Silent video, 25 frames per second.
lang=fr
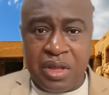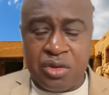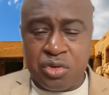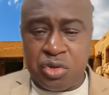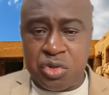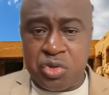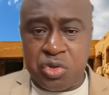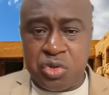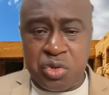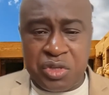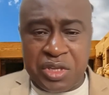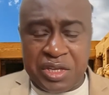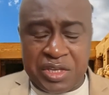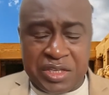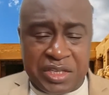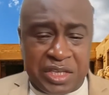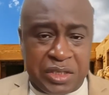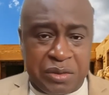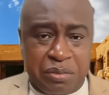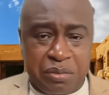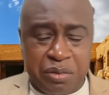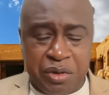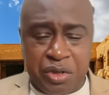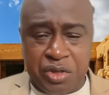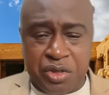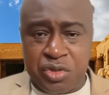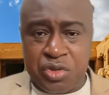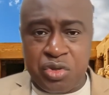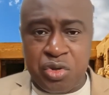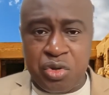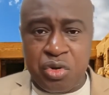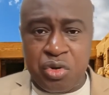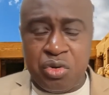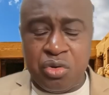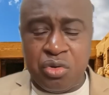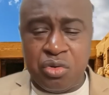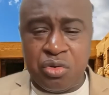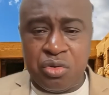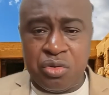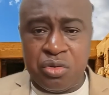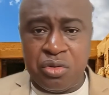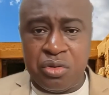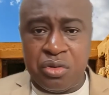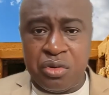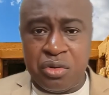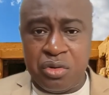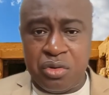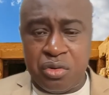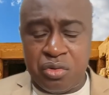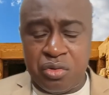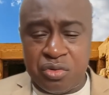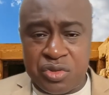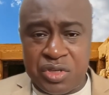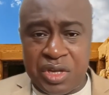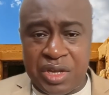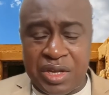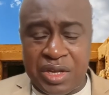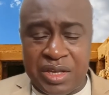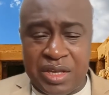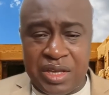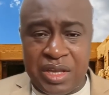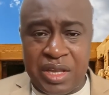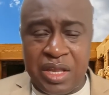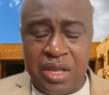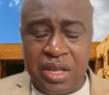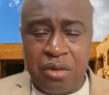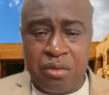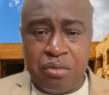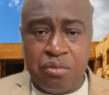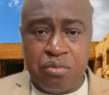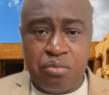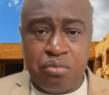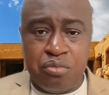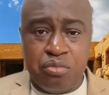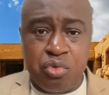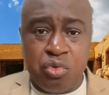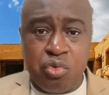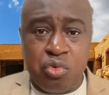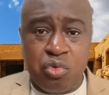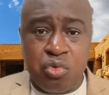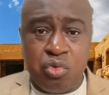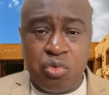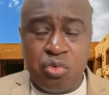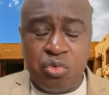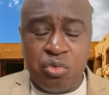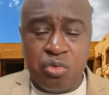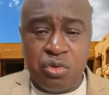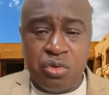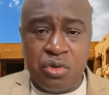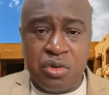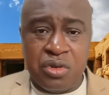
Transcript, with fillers: Ce sont des expressions consacrées pour